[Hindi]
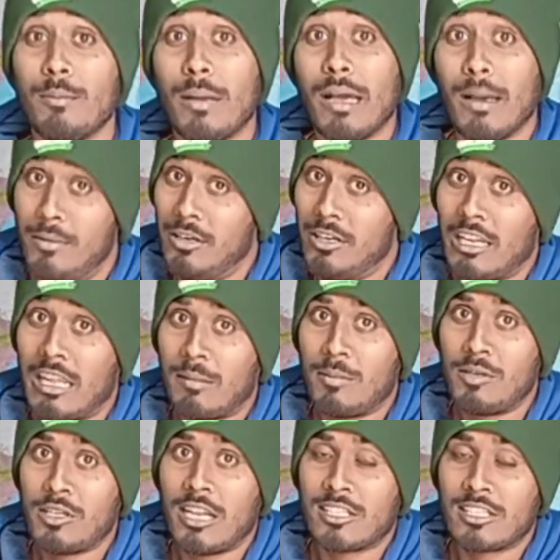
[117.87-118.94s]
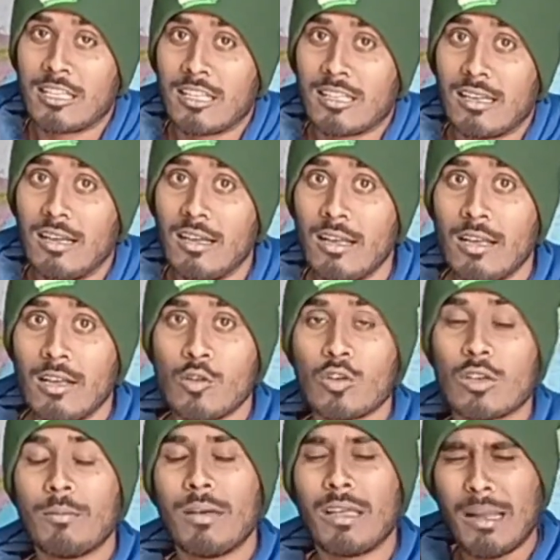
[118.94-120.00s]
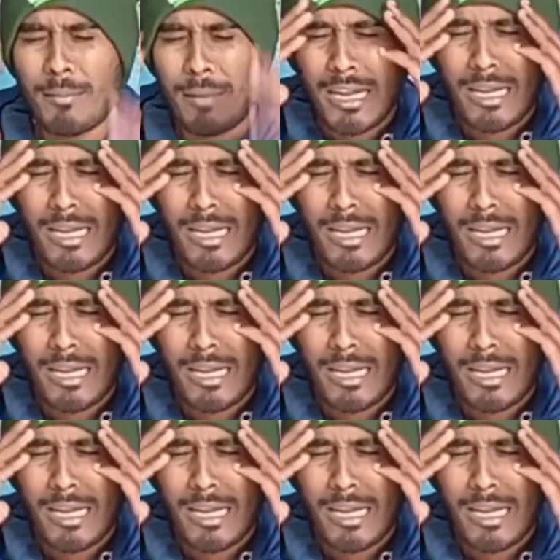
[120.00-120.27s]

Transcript: मैं अब इंडियन आर्मी में जाना चाहता था क्योंकि मेरा